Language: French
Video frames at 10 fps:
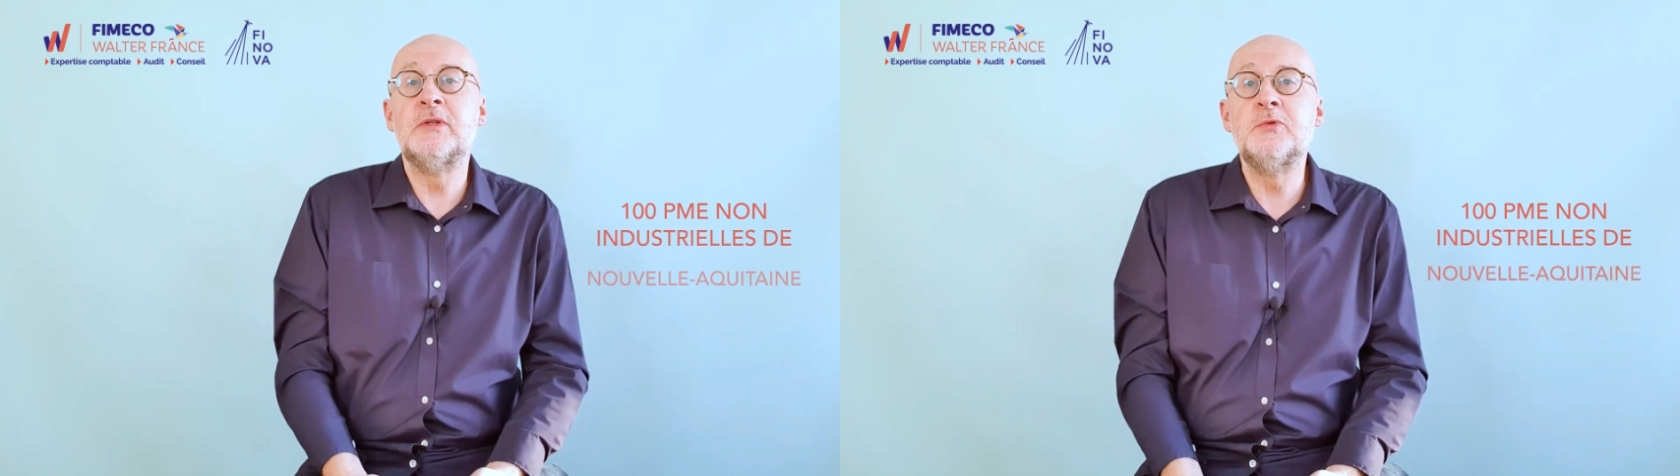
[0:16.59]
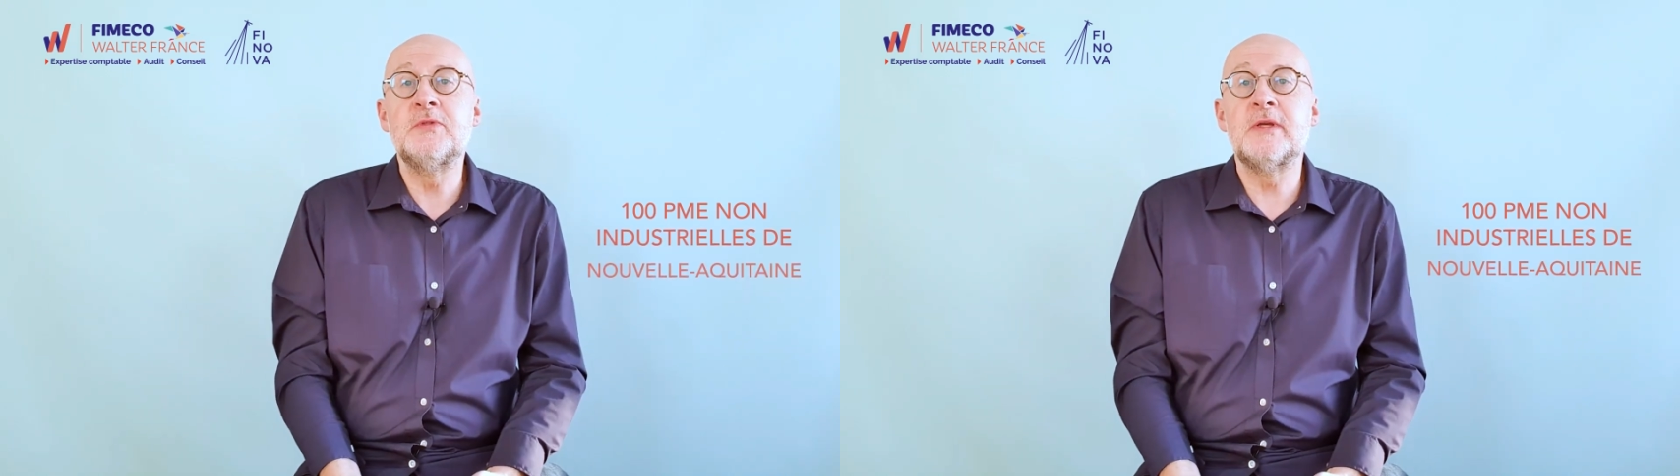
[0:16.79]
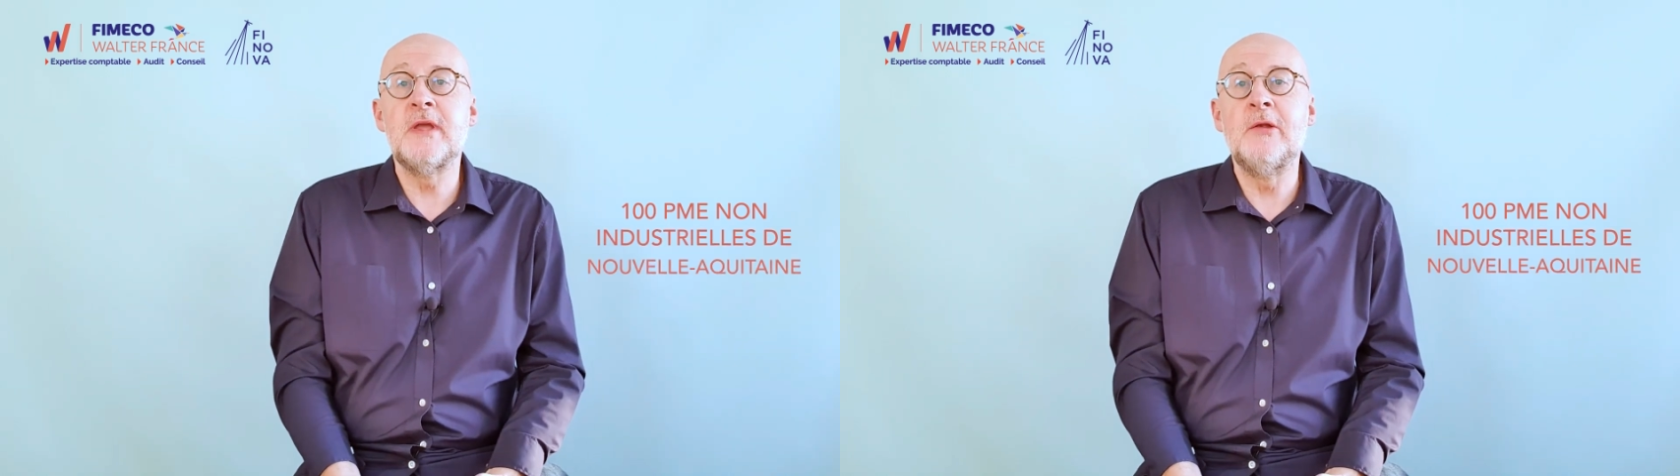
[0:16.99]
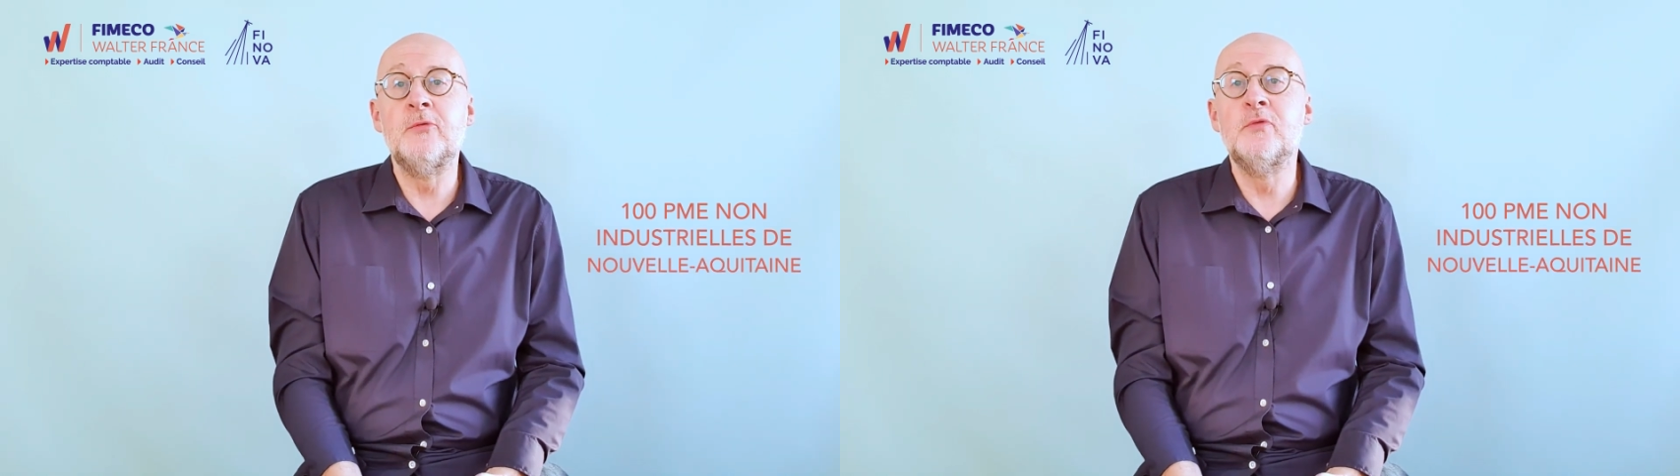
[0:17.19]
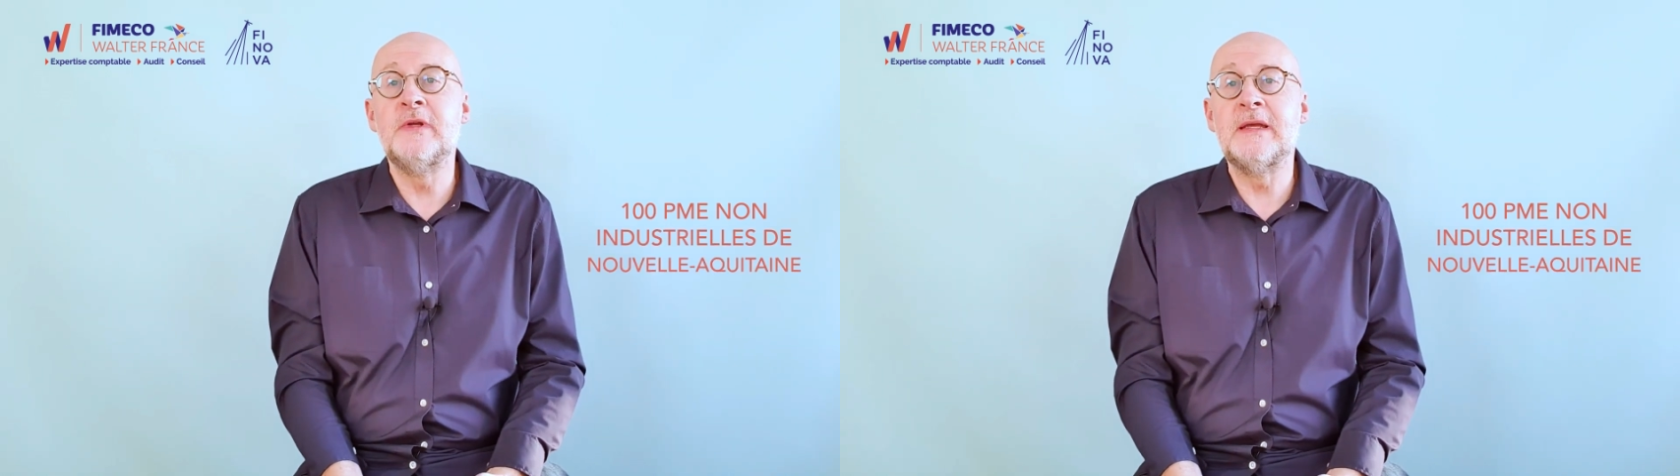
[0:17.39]
industrielles de
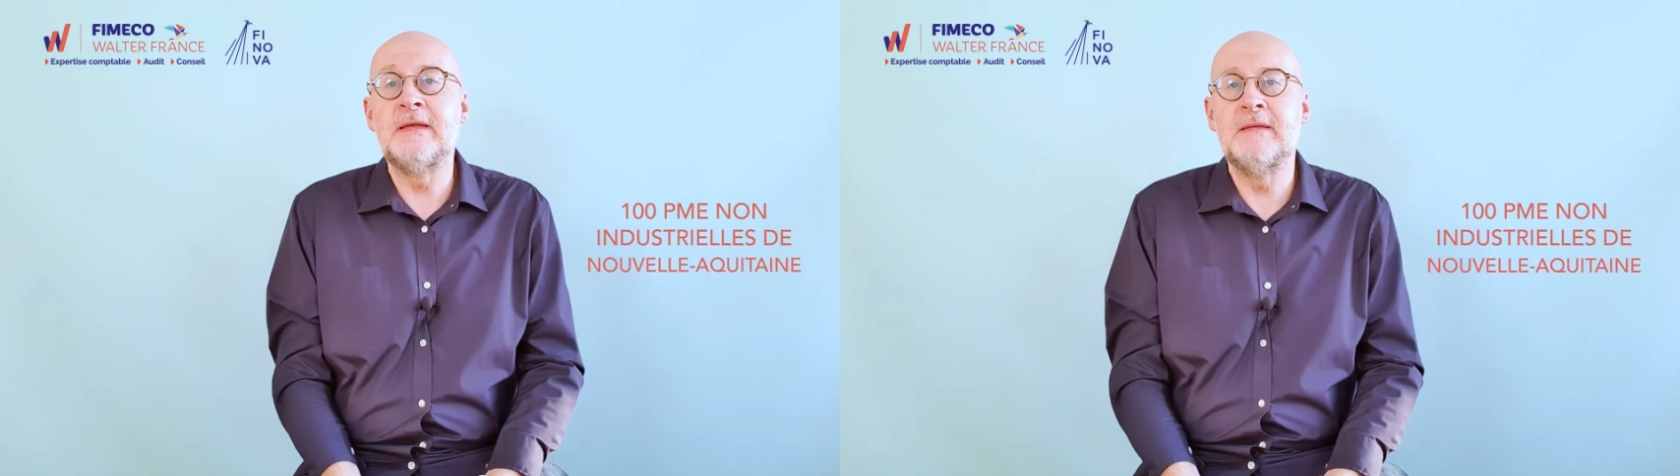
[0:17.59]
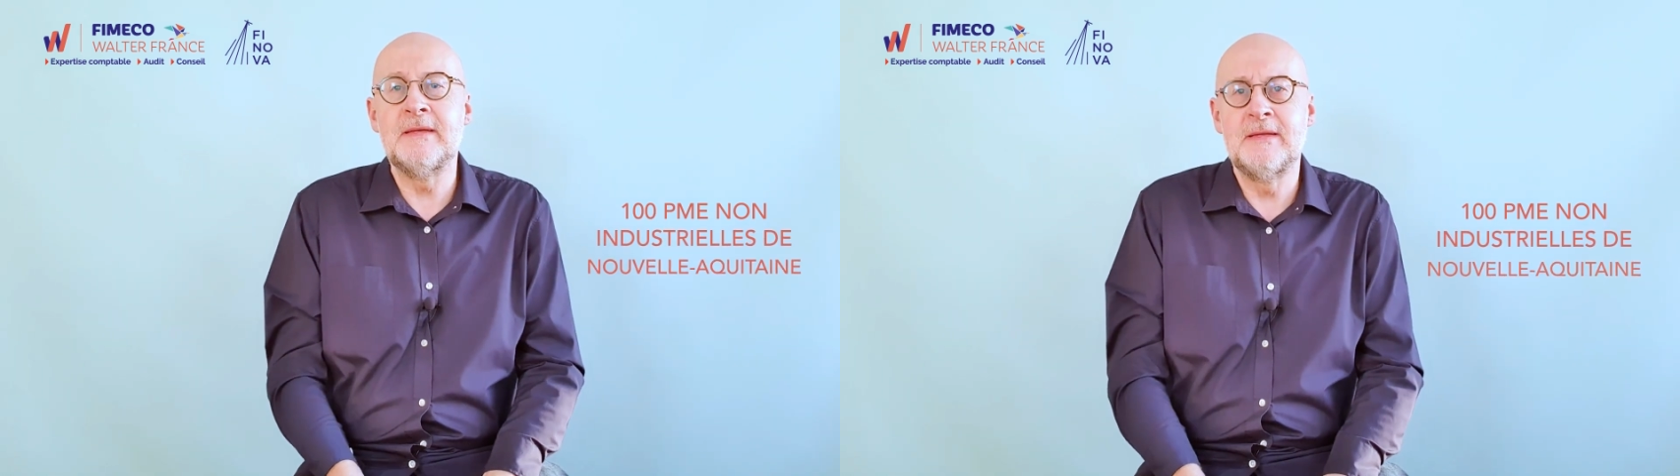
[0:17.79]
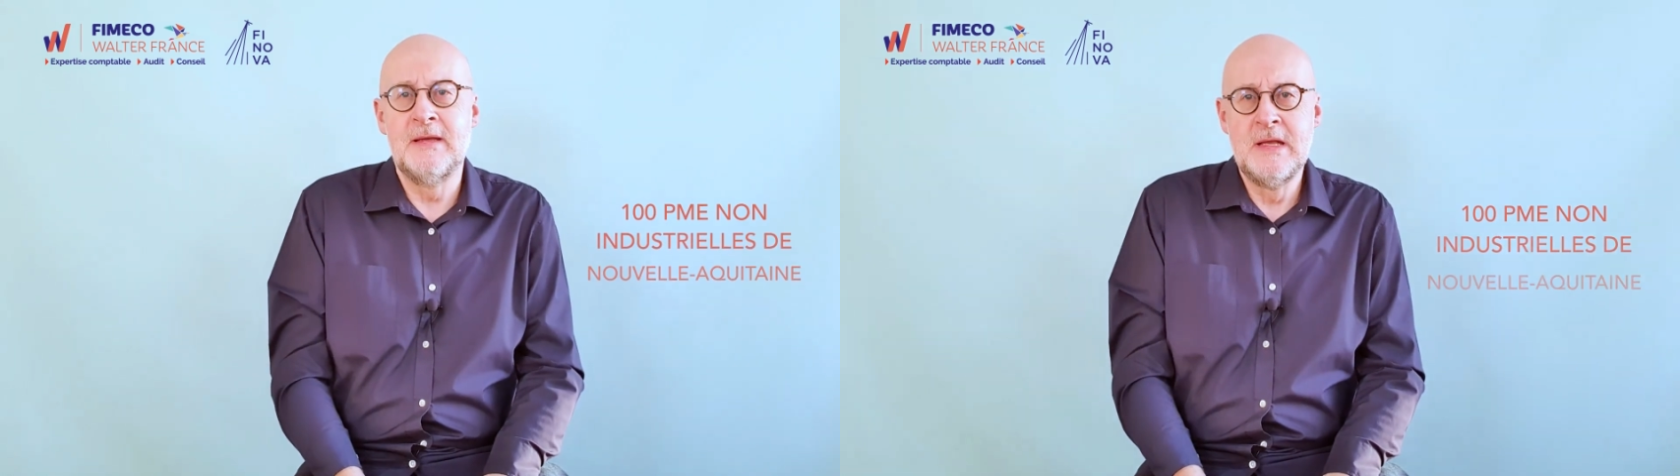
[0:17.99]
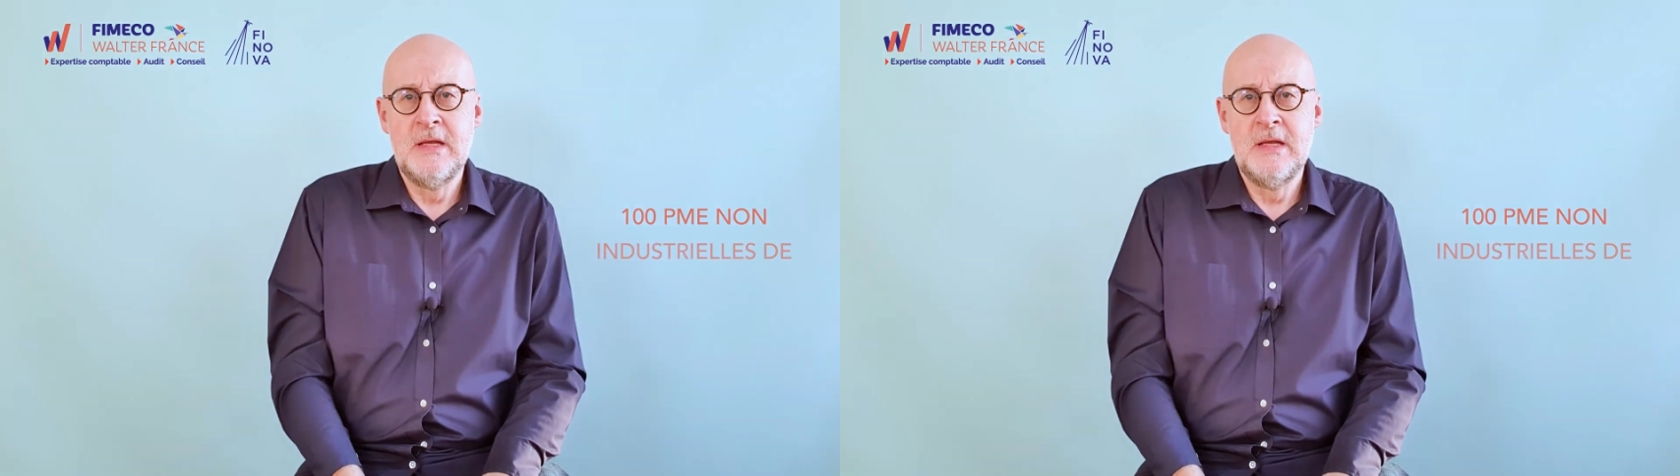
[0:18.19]
Nouvelle-Aquitaine